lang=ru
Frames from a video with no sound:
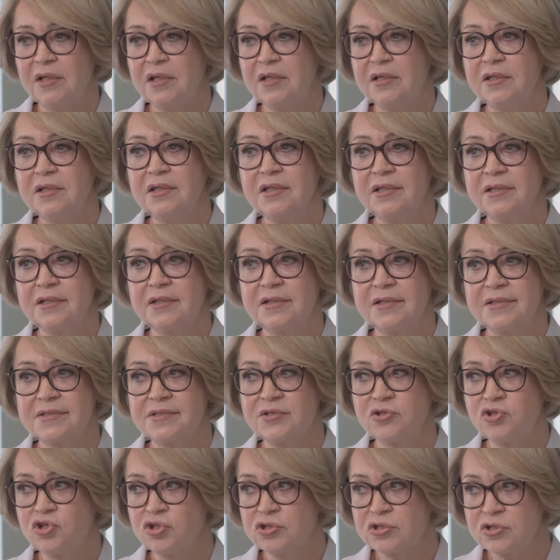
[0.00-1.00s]
И
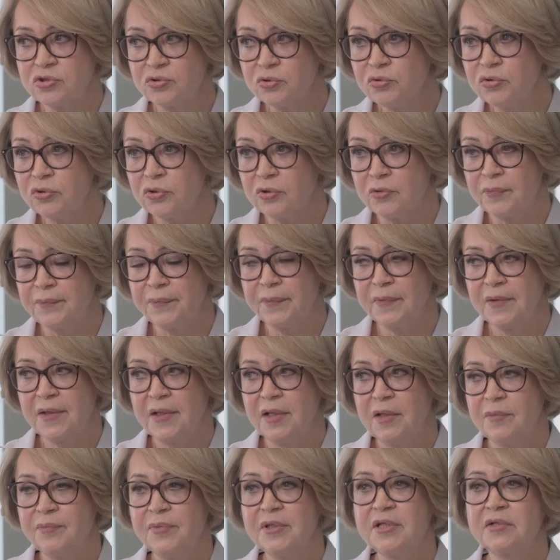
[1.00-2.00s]
зачастую
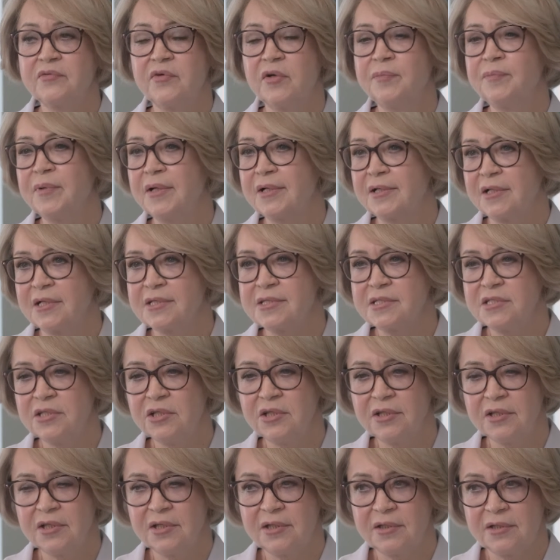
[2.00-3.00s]
первое
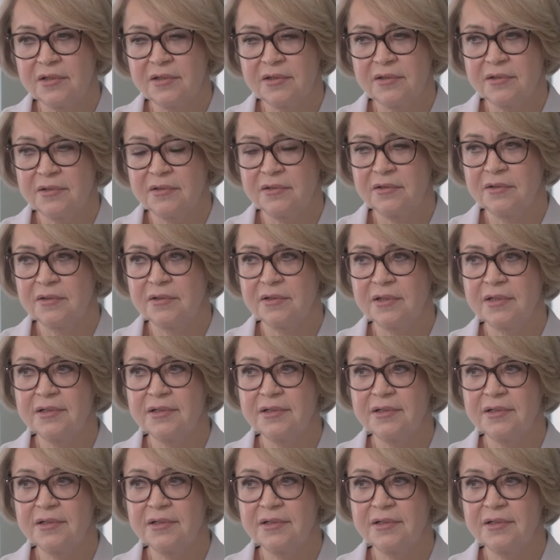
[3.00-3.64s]
покраснение э,